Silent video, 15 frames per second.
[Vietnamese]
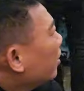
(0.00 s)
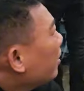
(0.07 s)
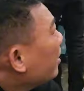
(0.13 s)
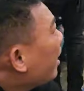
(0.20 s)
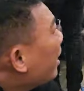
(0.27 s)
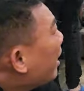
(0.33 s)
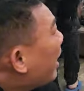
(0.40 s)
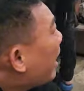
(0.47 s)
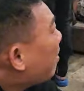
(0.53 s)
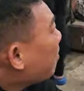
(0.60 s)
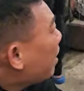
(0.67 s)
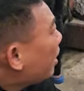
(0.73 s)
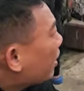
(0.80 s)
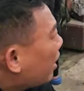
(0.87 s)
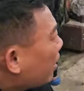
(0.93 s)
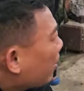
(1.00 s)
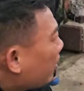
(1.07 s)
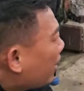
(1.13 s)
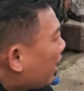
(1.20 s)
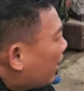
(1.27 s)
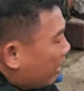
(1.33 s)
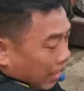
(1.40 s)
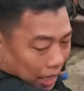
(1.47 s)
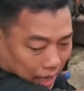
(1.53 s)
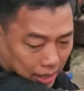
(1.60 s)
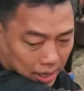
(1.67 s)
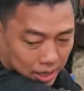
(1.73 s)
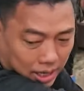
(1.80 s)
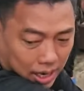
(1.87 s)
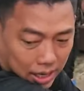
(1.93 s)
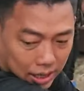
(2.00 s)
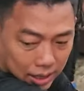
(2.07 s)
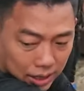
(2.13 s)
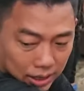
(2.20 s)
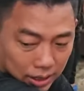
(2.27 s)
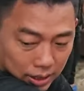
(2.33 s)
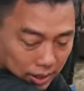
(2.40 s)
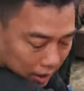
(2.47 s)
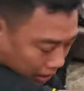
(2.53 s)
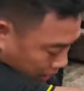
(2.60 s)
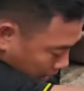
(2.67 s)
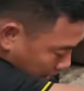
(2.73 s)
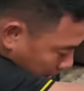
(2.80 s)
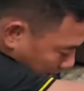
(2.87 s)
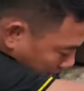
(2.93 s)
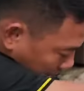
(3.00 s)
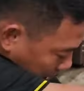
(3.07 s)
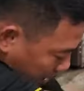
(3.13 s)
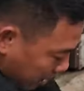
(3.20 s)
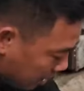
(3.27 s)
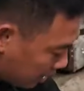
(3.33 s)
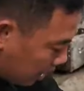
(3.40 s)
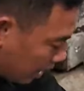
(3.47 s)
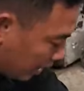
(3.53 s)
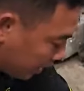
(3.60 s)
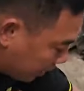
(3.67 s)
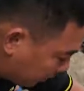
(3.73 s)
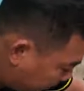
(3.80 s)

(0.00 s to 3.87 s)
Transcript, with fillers: như gì là áp lực là ngon lành rồi hết nước rồi hết nước rồi